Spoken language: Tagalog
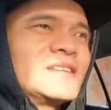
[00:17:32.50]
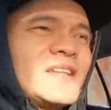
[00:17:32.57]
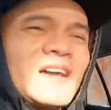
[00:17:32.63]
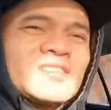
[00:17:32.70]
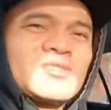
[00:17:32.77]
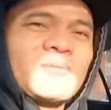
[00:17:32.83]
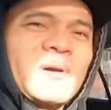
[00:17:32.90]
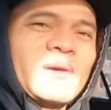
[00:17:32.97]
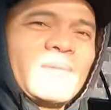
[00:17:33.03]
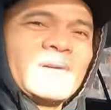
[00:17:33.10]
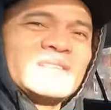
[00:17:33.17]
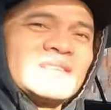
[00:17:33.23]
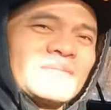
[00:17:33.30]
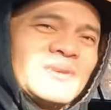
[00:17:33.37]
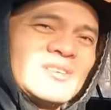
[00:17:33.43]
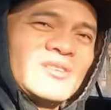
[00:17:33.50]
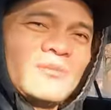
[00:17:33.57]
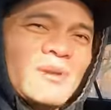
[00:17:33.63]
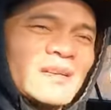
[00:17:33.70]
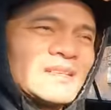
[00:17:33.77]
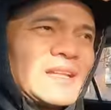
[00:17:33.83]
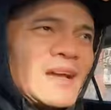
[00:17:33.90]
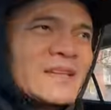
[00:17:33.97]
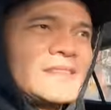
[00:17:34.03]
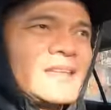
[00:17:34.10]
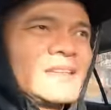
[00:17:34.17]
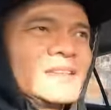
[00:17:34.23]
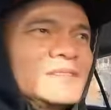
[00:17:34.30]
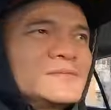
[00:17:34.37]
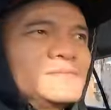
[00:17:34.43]
nakasubaybay sa video vlog
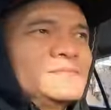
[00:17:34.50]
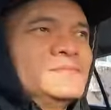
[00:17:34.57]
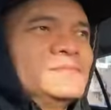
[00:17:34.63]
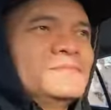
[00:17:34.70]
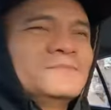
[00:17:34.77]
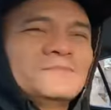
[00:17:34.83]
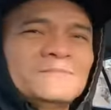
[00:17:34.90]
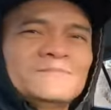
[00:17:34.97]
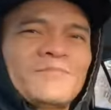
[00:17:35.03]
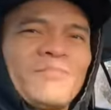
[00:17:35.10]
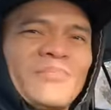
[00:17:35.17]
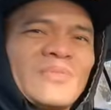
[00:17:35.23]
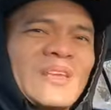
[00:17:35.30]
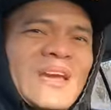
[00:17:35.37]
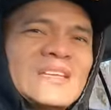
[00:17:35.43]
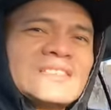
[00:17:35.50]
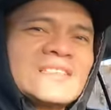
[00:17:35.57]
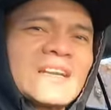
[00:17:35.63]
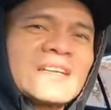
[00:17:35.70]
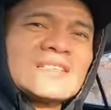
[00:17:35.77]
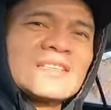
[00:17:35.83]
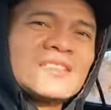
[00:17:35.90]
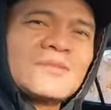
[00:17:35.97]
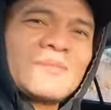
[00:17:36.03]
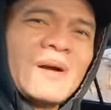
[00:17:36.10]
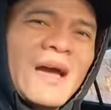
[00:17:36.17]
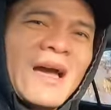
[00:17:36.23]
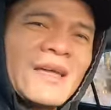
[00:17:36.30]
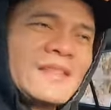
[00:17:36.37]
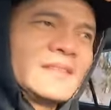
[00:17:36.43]
natin. Guys, tara sa
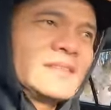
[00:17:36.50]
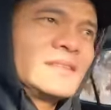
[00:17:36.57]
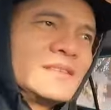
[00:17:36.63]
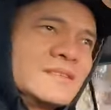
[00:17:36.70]
simbahan.